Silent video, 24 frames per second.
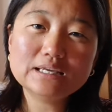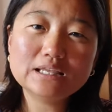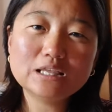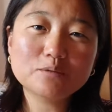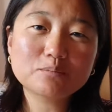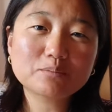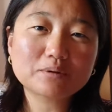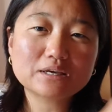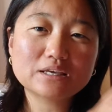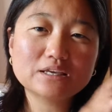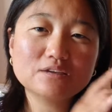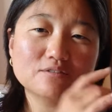les
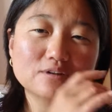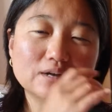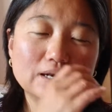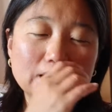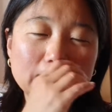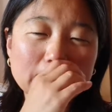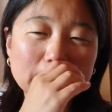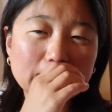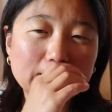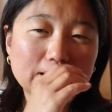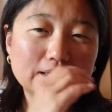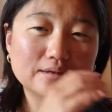prix, voilà,
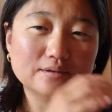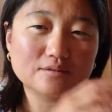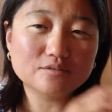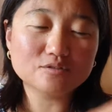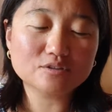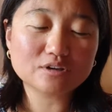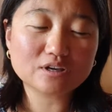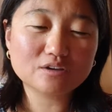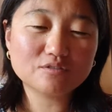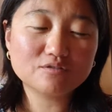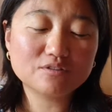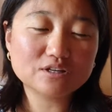il y a une
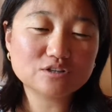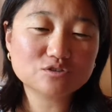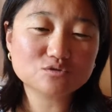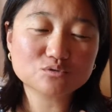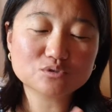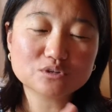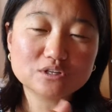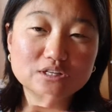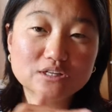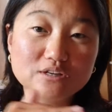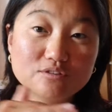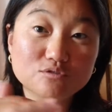réflexion
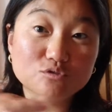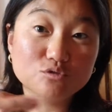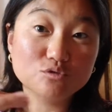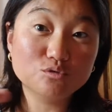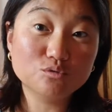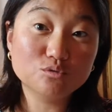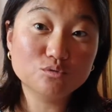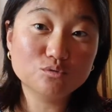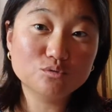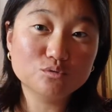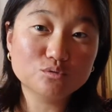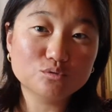qui
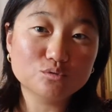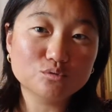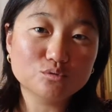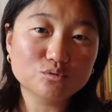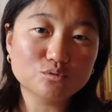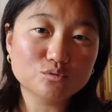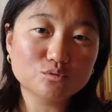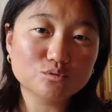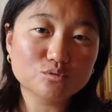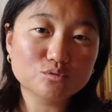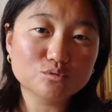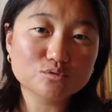évolue
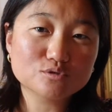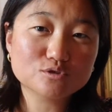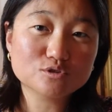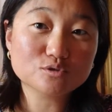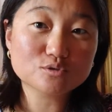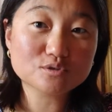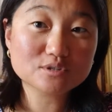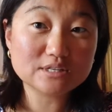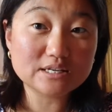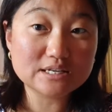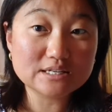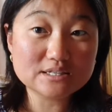euh, sans
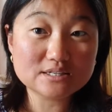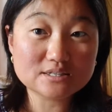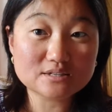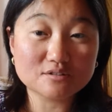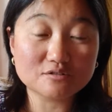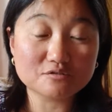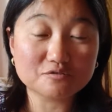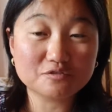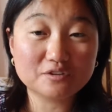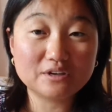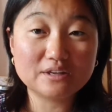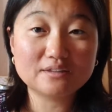cesse,
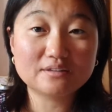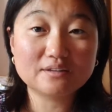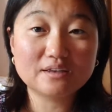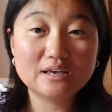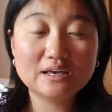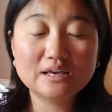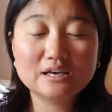en fait,